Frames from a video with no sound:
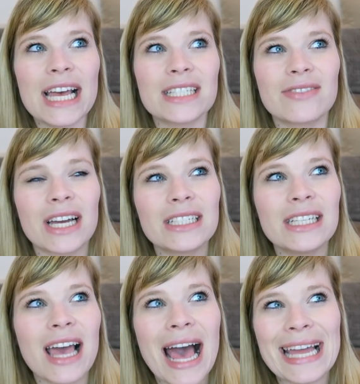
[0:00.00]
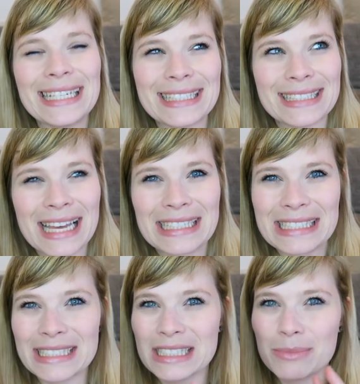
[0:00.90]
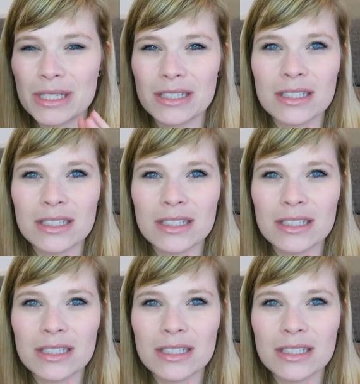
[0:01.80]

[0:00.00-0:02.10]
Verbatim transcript: Es waren hier einige Sachen drin, die mich